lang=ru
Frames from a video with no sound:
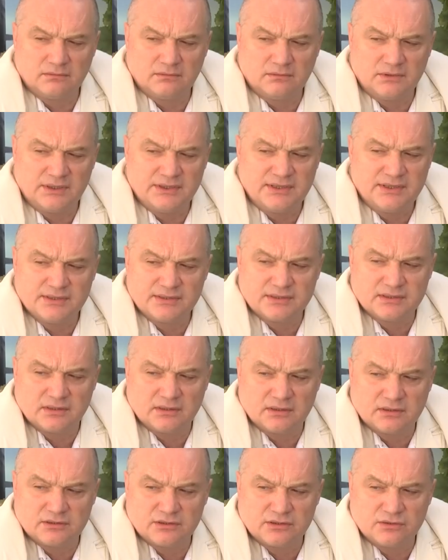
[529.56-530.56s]

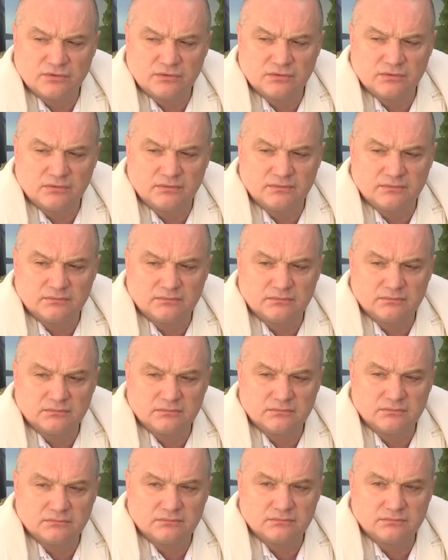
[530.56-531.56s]
Единственное, что
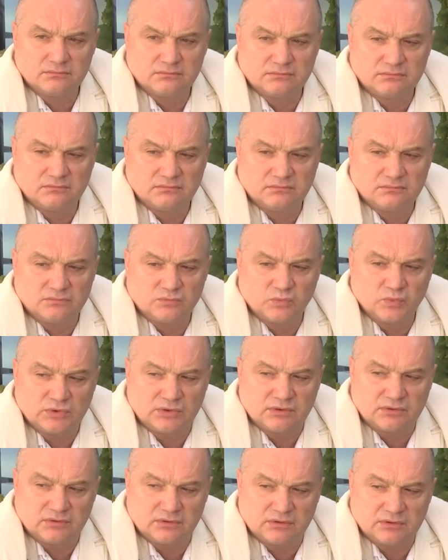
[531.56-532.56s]
вот
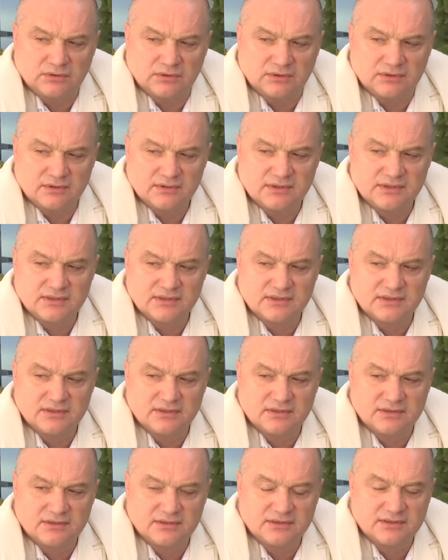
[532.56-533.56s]
э, с
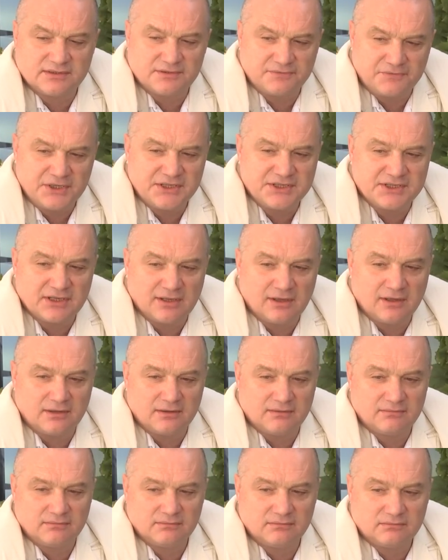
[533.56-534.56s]
с вечера,
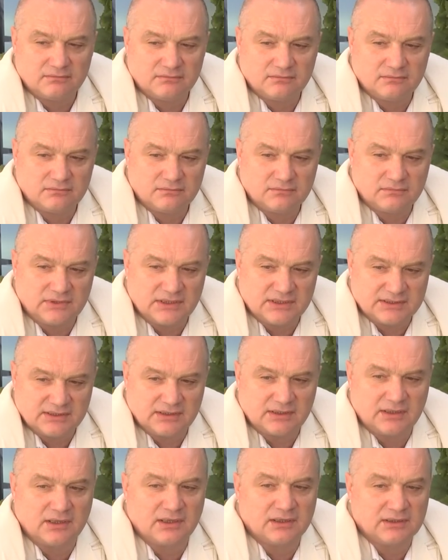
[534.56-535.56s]
если
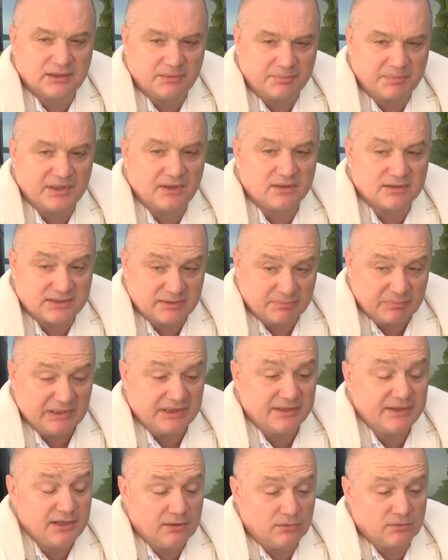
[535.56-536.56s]
какая-то операция
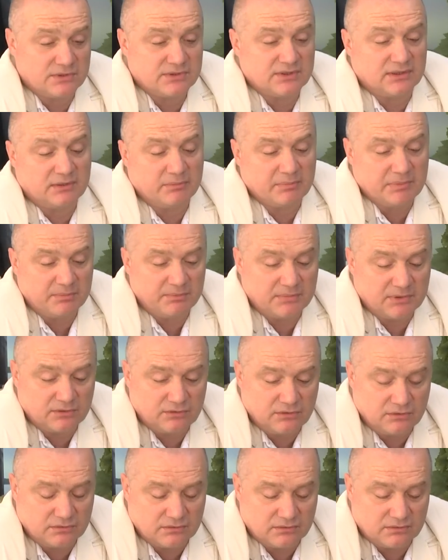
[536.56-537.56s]
планируется, например,
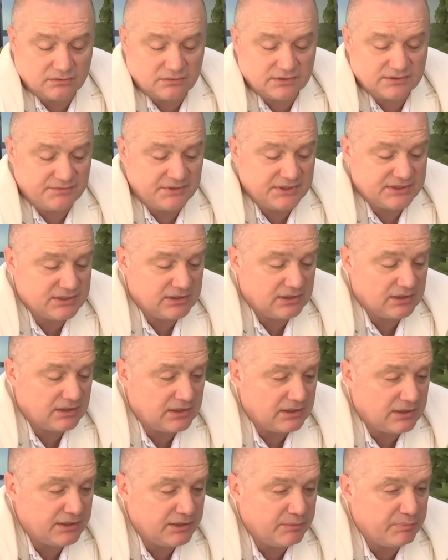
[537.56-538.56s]
то с вечера
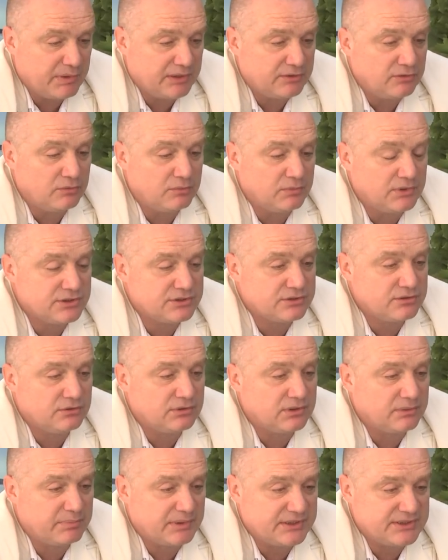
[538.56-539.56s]
о ней подумаешь,
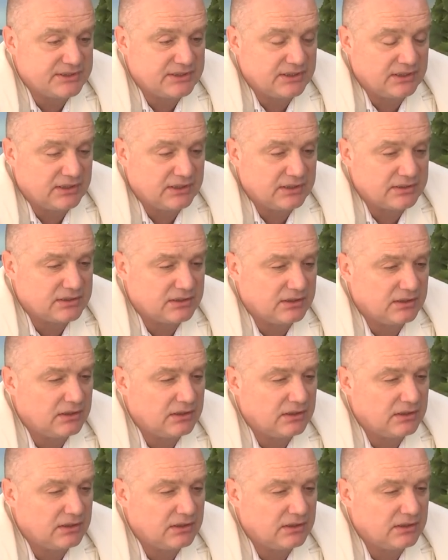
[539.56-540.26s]
что-то почитаешь.